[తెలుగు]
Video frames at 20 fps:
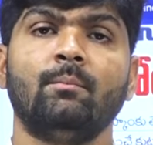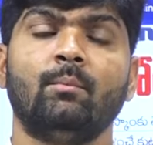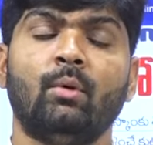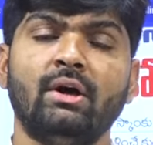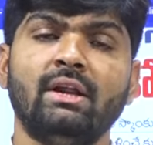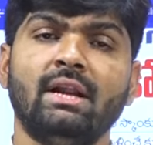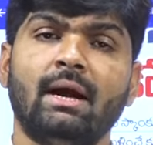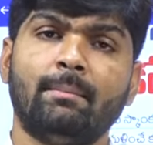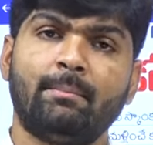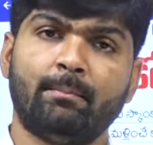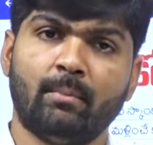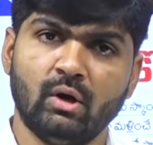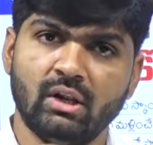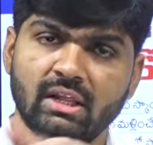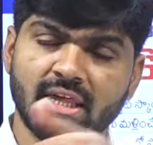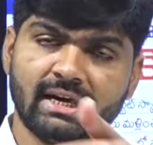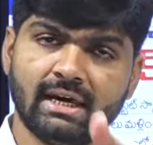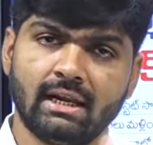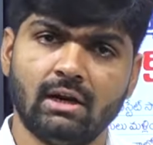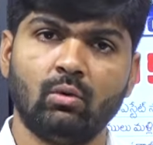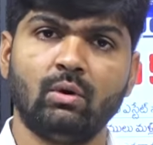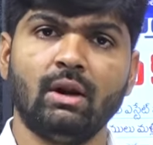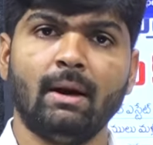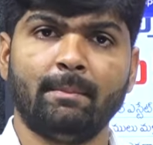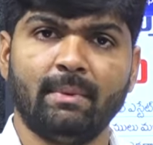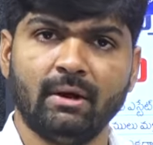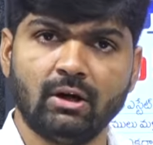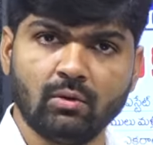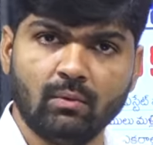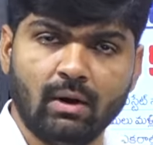పోయిన పోయిన దగ్గర కూడా
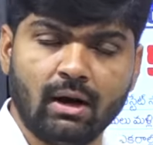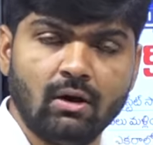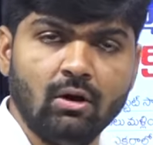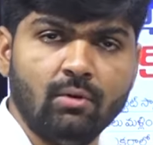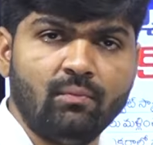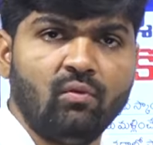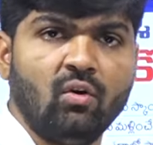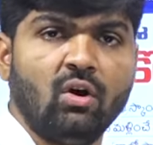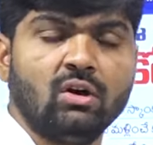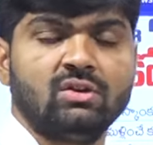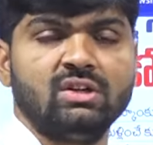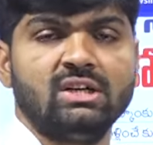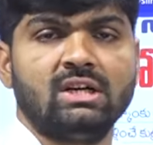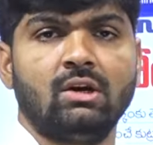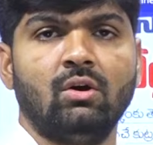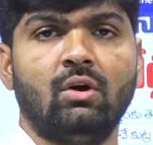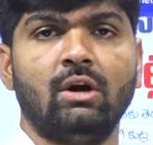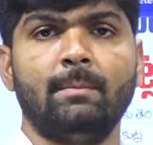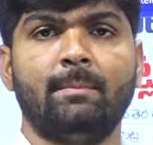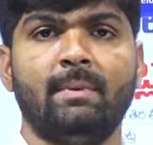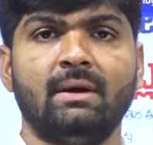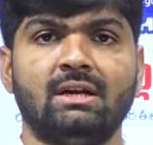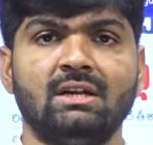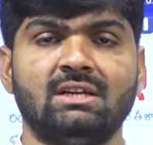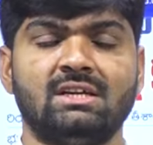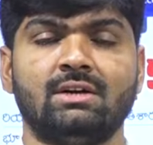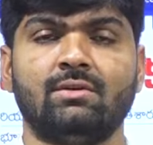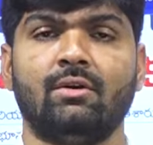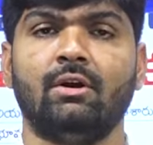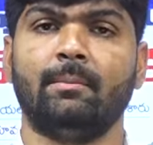పెట్టుబడులు ఫోర్ సిటీలోనే
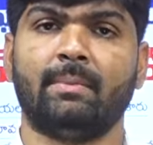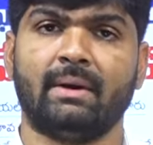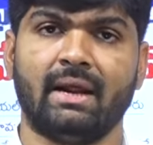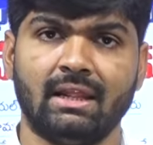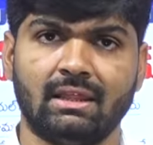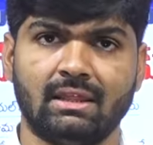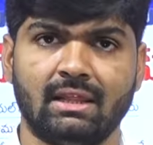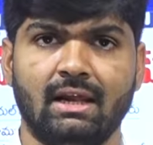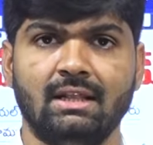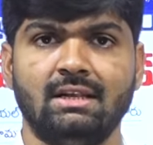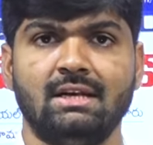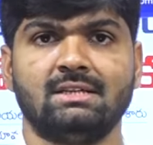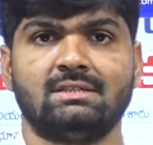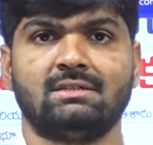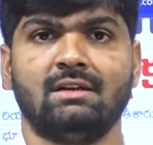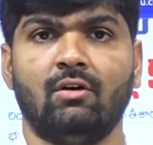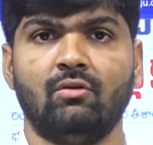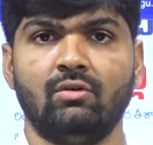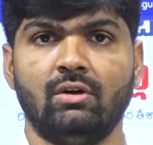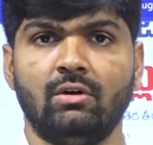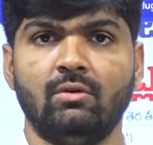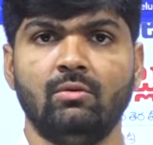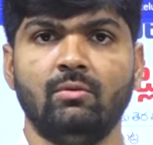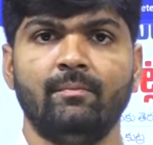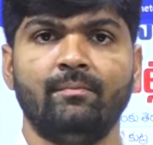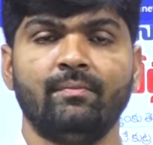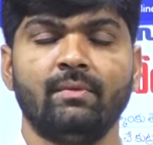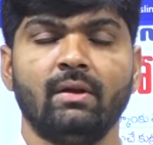పెట్టించేటువంటి ప్రయత్నాలు చేస్తూ ఉన్నాడు